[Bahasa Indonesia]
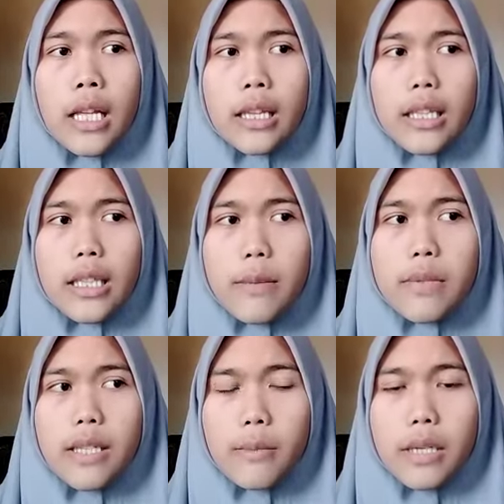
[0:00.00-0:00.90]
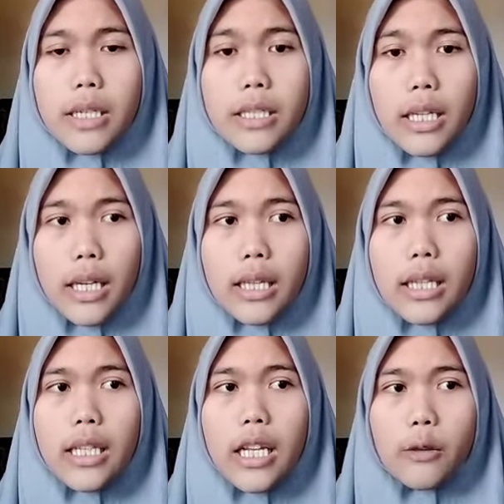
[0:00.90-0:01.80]
tidak bisa mengerjakan
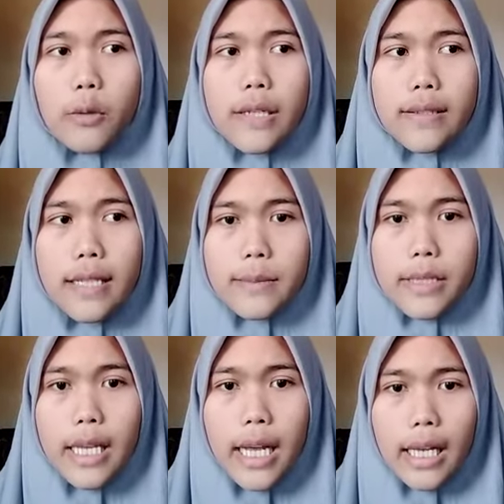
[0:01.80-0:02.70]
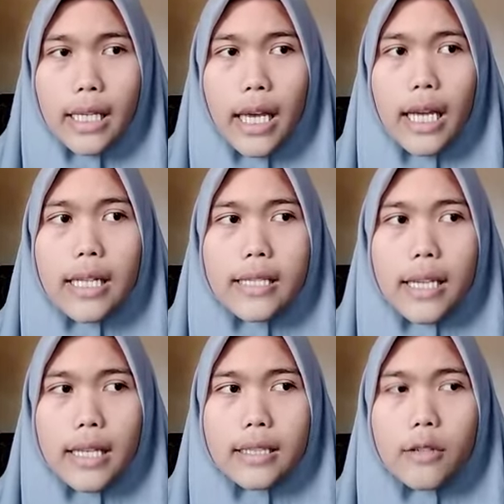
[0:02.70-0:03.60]
tiga tugas dalam sehari. Ada
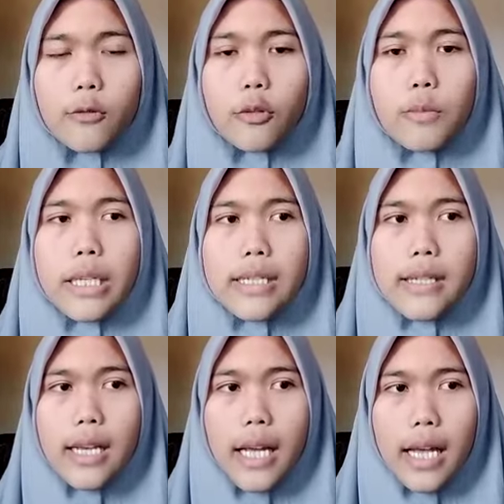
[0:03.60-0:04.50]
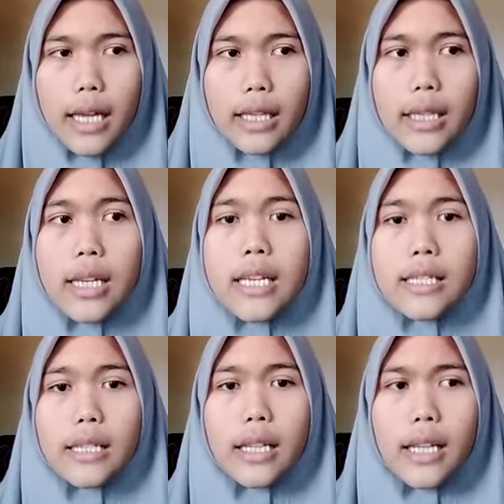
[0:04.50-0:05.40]
saatnya untuk beristirahat.
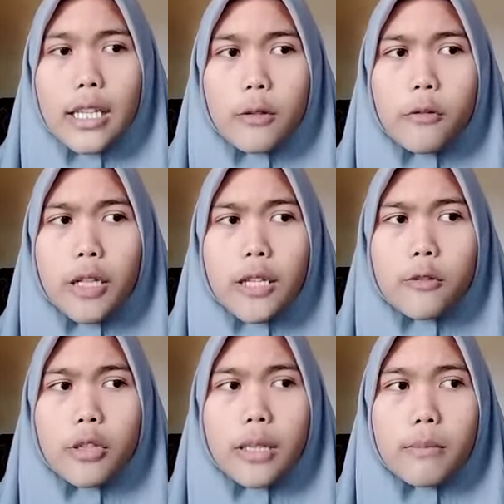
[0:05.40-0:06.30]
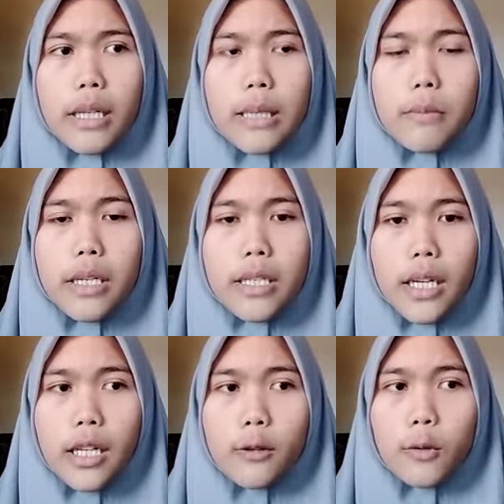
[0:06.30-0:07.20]
Setelah itu dilanjut kembali
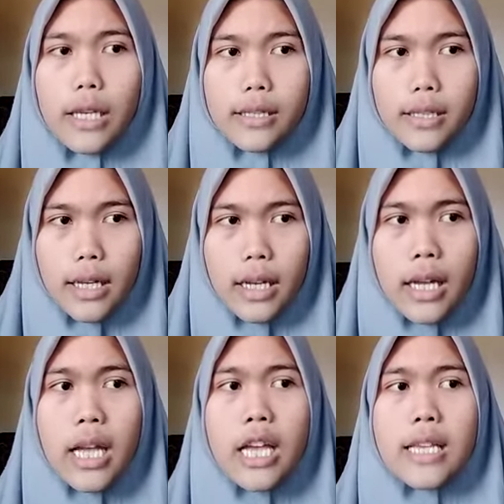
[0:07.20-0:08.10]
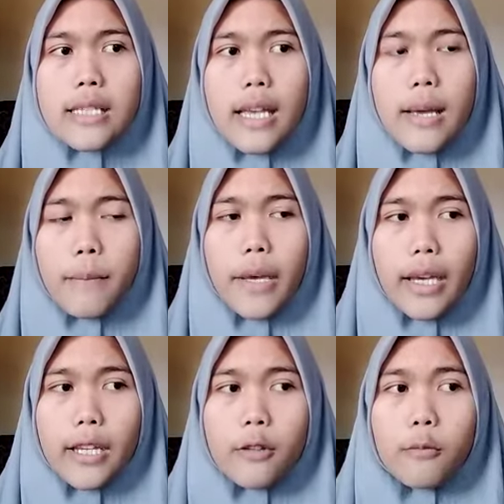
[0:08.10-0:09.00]
mengerjakan tugasnya. Saya
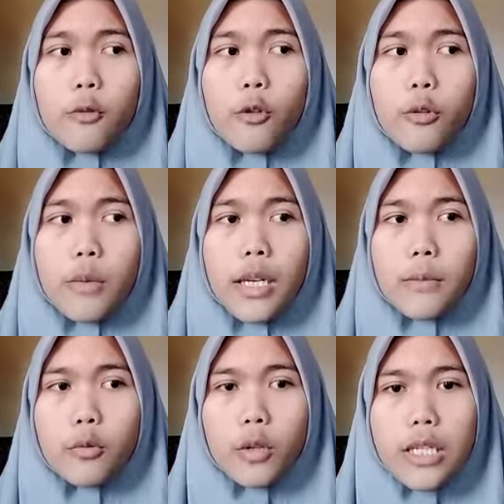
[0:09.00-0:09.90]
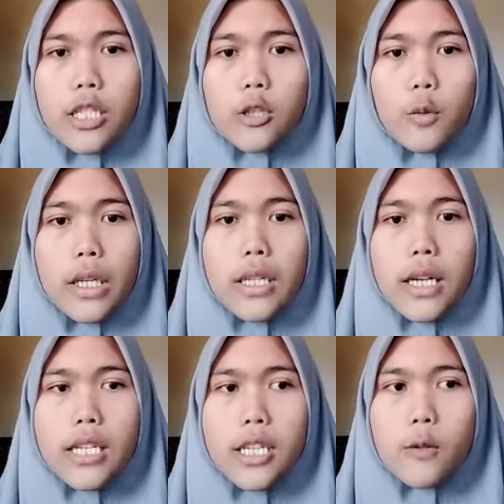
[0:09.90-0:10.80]
pengen guru mengirim tugas sesuai
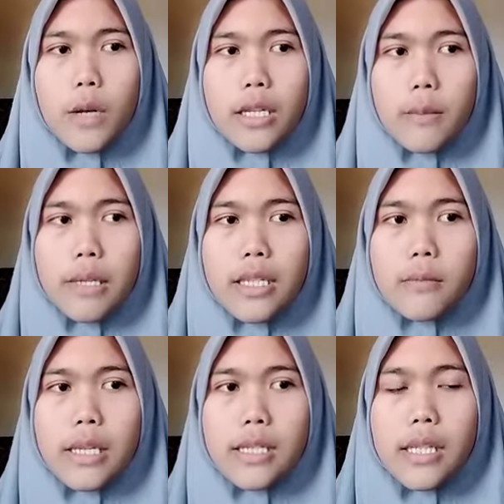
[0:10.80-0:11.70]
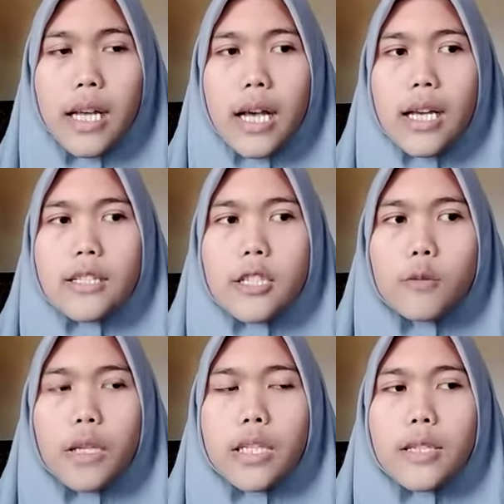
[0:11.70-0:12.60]
dengan jadwalnya masing-masing agar
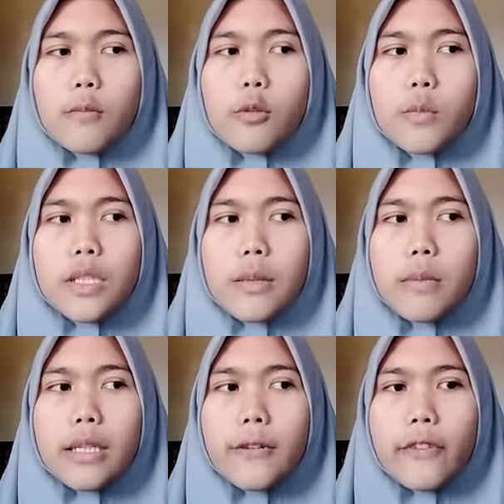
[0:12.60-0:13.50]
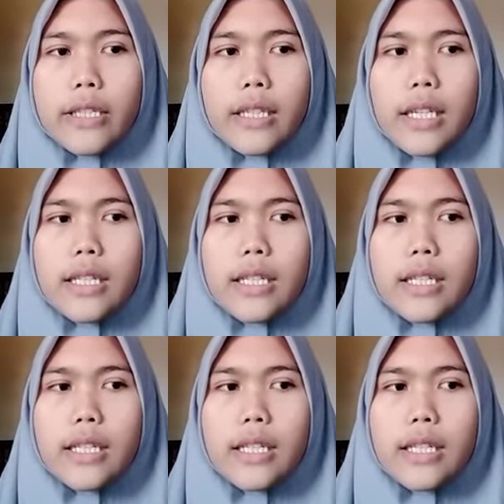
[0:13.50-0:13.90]
siswa tersebut bisa bernafas lega